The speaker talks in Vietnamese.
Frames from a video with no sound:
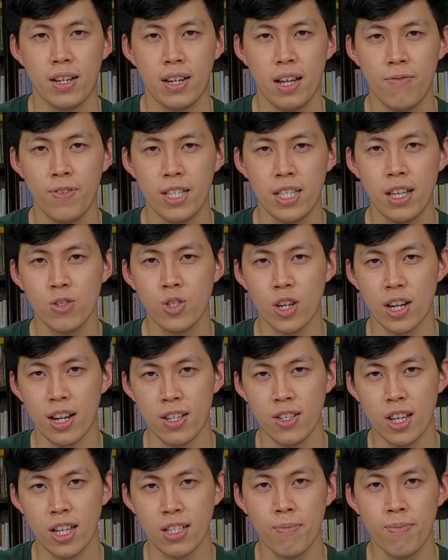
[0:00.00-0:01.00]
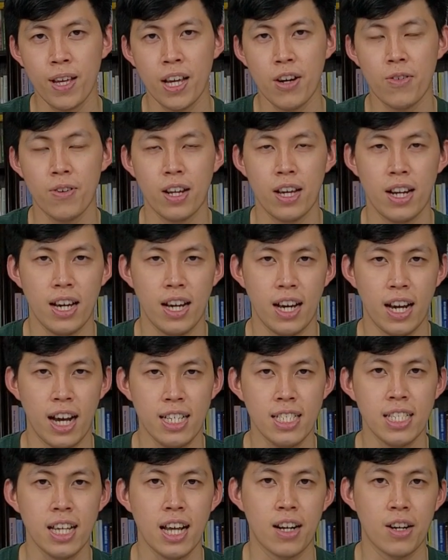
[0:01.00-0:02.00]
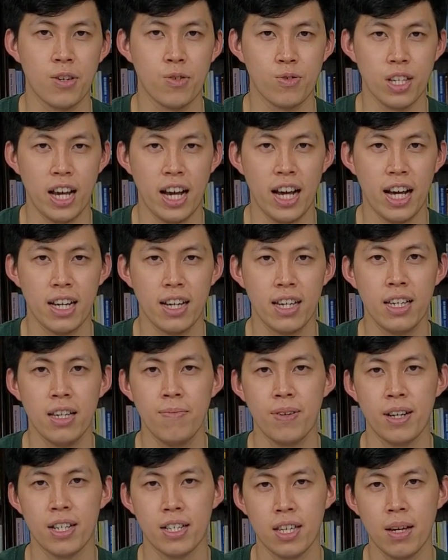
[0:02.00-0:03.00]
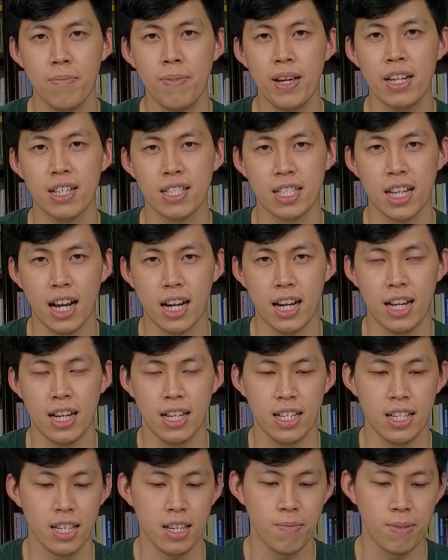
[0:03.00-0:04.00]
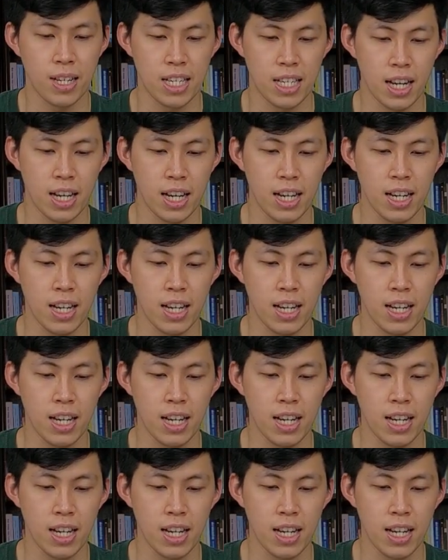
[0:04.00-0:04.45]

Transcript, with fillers: Đến với tiêu chuẩn an toàn tiếp theo đấy là ngắt sạc đầu ra khi mà thiết bị được sạc đầy thì mình thấy